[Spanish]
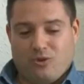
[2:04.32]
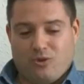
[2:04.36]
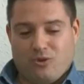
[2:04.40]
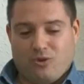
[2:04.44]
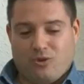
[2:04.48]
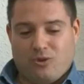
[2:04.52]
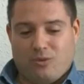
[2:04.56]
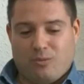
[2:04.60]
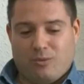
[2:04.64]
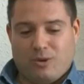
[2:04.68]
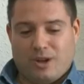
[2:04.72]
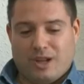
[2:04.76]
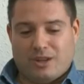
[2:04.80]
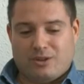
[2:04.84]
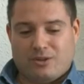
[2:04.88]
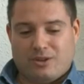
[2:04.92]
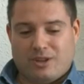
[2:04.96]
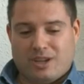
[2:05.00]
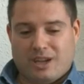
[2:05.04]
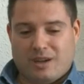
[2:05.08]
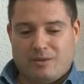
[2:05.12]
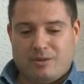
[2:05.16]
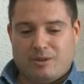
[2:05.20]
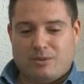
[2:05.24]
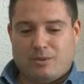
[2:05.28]
Como la
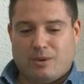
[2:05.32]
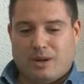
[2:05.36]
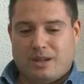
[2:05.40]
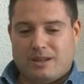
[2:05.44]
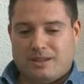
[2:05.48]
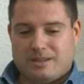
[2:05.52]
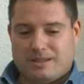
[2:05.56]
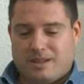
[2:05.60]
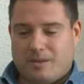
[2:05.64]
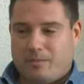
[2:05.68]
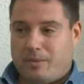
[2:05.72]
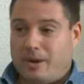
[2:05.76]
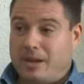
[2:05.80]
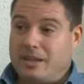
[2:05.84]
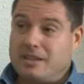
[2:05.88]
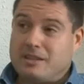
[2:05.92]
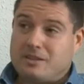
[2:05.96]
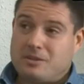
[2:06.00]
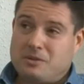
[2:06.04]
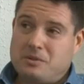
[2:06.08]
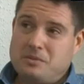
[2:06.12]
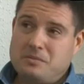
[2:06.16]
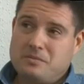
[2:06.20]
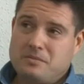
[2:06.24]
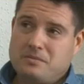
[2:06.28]
tónica habitual de este país,
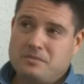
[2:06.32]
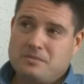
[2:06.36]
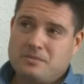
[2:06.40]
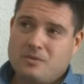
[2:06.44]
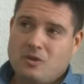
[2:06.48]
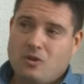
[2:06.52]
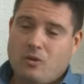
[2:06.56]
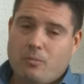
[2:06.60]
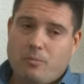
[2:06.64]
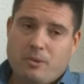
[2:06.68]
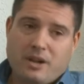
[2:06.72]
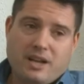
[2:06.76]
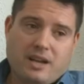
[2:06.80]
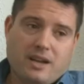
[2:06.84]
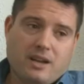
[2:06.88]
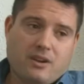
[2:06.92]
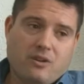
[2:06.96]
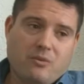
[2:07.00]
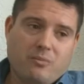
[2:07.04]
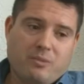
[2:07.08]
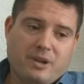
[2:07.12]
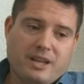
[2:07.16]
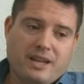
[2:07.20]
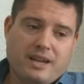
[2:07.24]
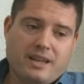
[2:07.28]
¿no? Compleja y
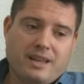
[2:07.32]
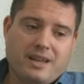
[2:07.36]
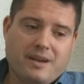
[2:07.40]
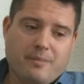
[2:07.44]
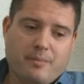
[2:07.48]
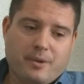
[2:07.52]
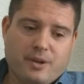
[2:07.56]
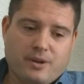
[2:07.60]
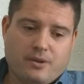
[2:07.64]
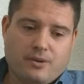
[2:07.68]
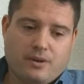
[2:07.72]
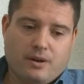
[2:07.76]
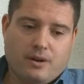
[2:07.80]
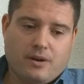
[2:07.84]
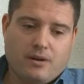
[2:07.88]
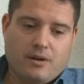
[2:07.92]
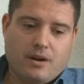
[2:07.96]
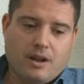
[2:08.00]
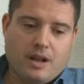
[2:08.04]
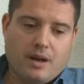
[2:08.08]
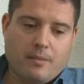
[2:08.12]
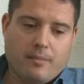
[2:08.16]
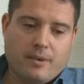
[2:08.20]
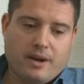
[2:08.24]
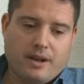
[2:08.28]
complicada, pero
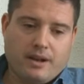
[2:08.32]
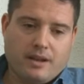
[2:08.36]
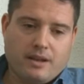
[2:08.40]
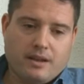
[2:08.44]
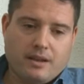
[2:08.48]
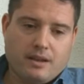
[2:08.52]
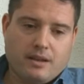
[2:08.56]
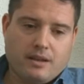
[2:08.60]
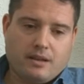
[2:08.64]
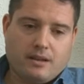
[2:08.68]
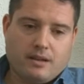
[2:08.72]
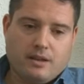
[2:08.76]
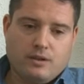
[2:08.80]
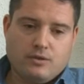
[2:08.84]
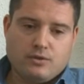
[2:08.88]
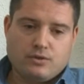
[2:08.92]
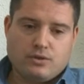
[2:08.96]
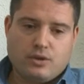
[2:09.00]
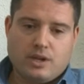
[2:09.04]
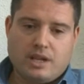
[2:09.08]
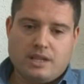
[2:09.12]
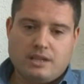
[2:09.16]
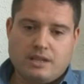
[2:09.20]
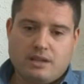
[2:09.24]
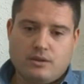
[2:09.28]
a la par eh,
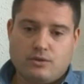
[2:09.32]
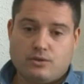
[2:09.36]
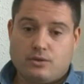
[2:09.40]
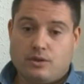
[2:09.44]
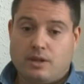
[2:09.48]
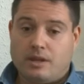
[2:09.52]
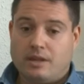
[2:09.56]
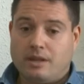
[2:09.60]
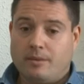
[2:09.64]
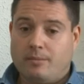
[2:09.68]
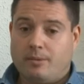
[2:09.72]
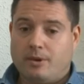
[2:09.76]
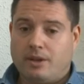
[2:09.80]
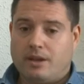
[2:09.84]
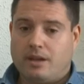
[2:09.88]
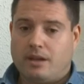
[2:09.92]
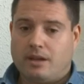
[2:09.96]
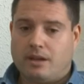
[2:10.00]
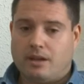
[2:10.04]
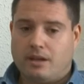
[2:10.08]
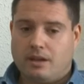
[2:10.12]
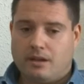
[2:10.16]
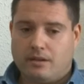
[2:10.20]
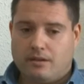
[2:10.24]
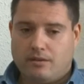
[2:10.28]
ilusionante. Ilusionante
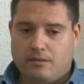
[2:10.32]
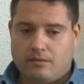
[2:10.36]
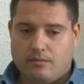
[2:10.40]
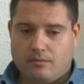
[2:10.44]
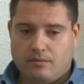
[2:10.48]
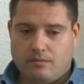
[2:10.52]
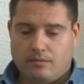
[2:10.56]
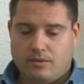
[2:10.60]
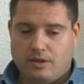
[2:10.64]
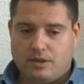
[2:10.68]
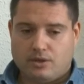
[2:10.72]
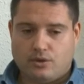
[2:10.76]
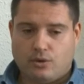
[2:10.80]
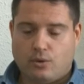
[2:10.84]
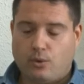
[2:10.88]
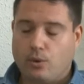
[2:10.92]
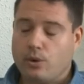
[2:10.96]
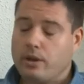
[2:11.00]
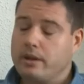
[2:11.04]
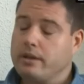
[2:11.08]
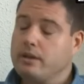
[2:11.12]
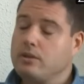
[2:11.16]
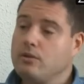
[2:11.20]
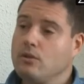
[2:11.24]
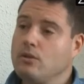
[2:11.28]
porque les
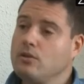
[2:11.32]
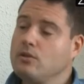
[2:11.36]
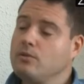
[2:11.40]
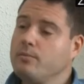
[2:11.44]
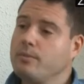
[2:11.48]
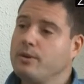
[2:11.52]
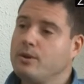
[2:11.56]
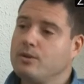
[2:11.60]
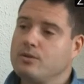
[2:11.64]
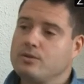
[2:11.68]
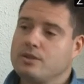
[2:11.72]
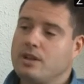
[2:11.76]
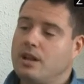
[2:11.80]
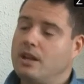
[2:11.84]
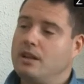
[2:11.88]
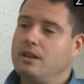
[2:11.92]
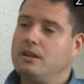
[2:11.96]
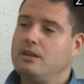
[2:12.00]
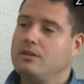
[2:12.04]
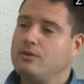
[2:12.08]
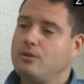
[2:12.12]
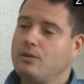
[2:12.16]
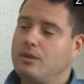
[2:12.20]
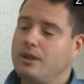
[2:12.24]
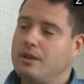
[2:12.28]
ocurre de todo, pero salen
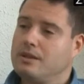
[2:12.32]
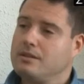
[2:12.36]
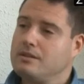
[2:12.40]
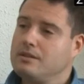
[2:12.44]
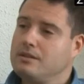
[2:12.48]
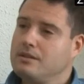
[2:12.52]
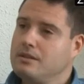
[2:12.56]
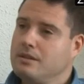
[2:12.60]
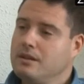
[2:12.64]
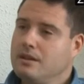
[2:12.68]
de todas.